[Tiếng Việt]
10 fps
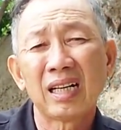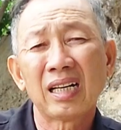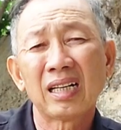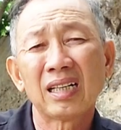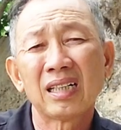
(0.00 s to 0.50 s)

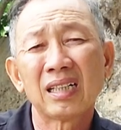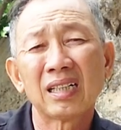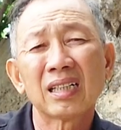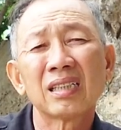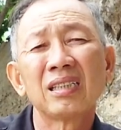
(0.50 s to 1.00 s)
là
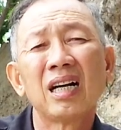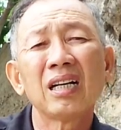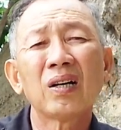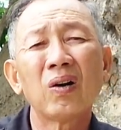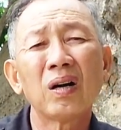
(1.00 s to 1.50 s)

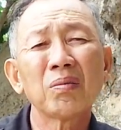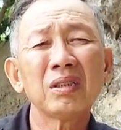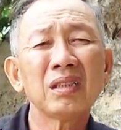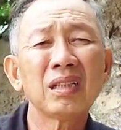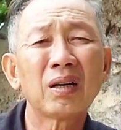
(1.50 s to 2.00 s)
vợ con
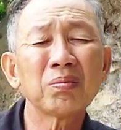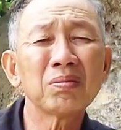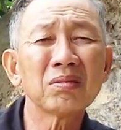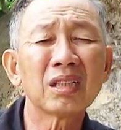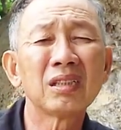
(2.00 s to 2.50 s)
ổng nói
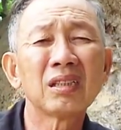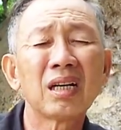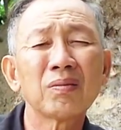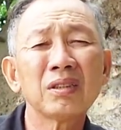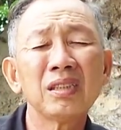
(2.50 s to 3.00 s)
ổng
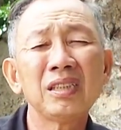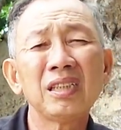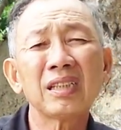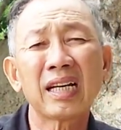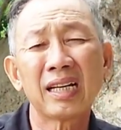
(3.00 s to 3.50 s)
từ ổng nó
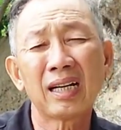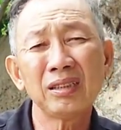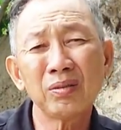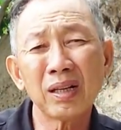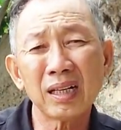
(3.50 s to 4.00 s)
đi chuyến này
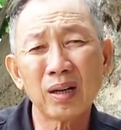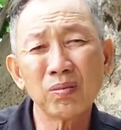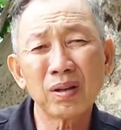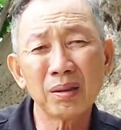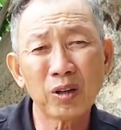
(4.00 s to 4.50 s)
là dứt khoát
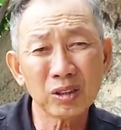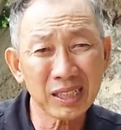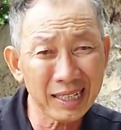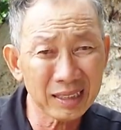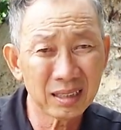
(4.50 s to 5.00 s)
ổng phải
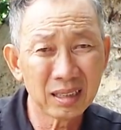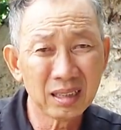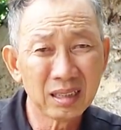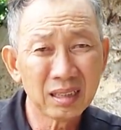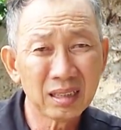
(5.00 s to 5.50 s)
bỏ xác
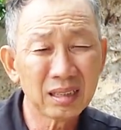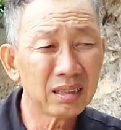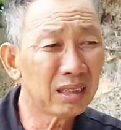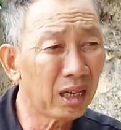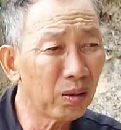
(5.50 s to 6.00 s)
dạ.